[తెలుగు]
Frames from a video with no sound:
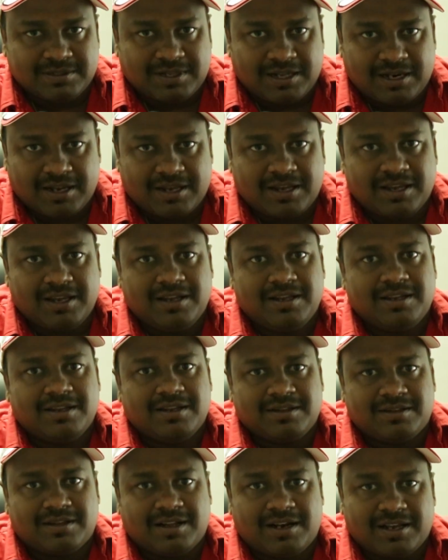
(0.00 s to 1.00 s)
తనకి
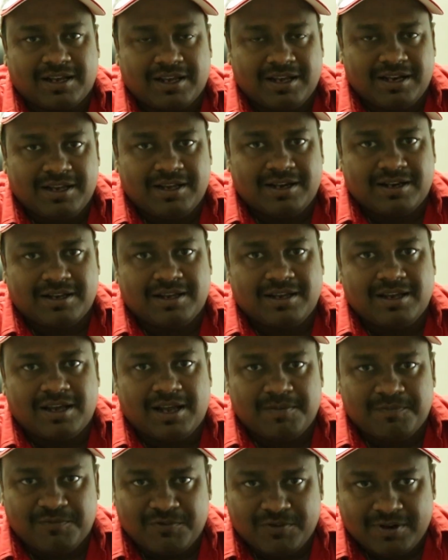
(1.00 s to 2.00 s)
తన కెరియర్కి
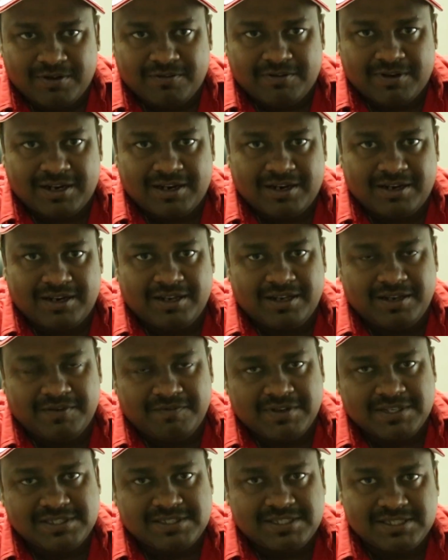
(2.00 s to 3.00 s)
హెల్ప్ఫుల్ అవ్వాలని
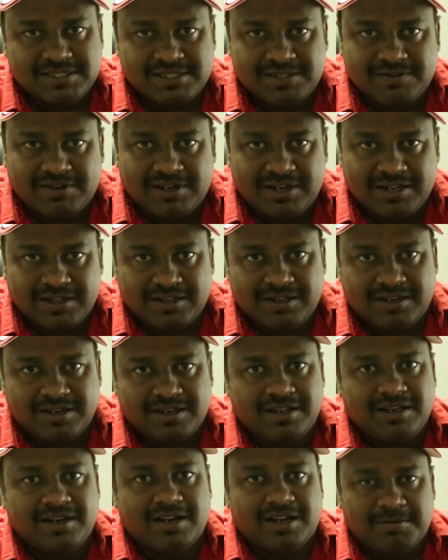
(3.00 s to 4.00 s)
ఇన్వెస్ట్ చేసిన
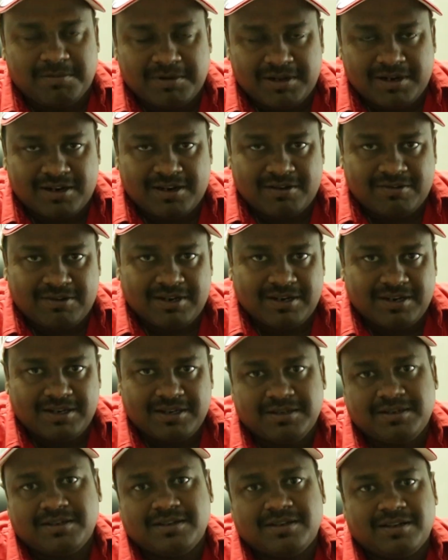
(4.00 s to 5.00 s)
వాళ్ళందరికీ లాభాలు
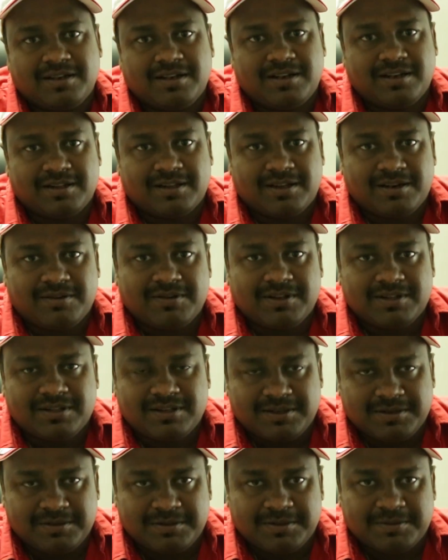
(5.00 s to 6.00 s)
రావాలని ఆ తర్వాత
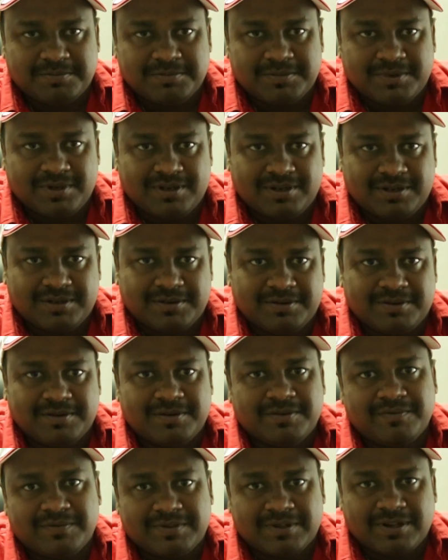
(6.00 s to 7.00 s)

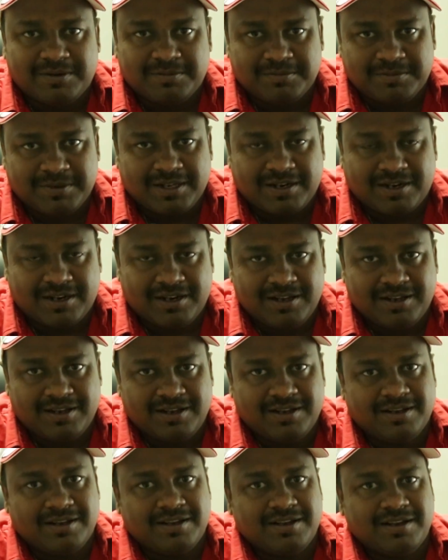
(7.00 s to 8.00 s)
తను ఇక్కడే
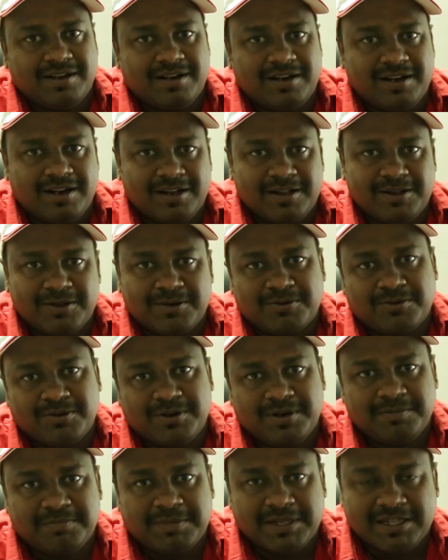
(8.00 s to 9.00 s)

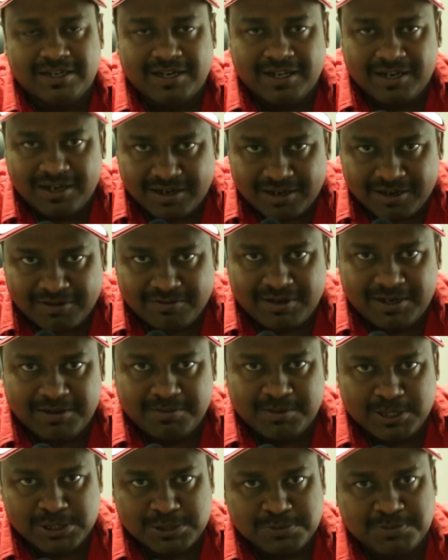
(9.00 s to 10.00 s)
నిలదొక్కుని పెద్ద డైరెక్టర్ అవ్వాలని
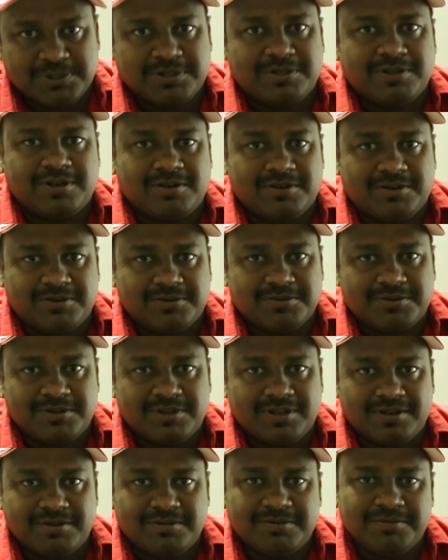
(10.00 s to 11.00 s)
మనస్ఫూర్తిగా
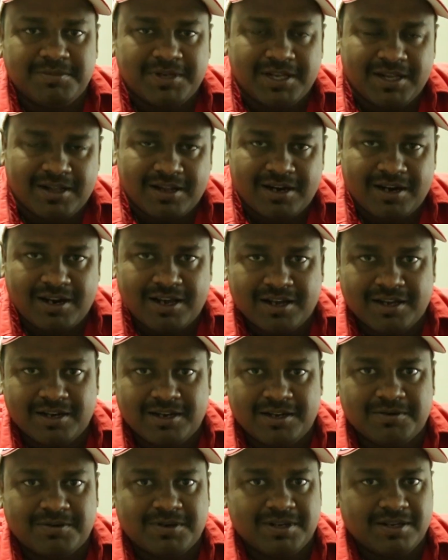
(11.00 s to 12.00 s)
కోరుకుంటున్నాను మీ అందరిలాగే
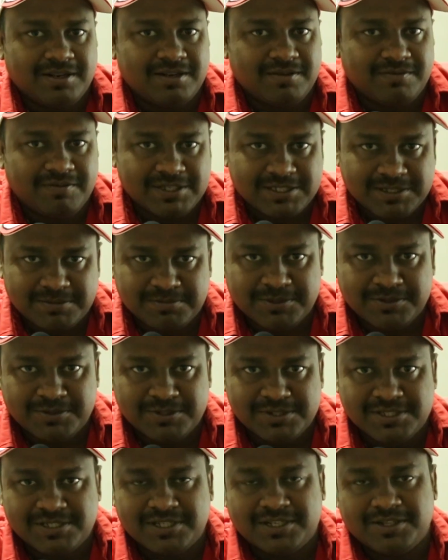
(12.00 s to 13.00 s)
నేను కూడా వశం
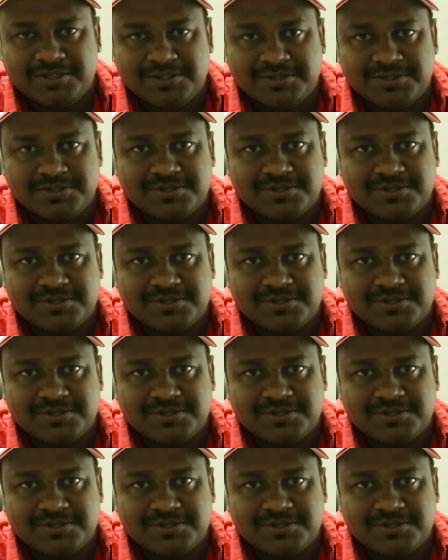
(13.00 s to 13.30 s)
గురించి ఎదురు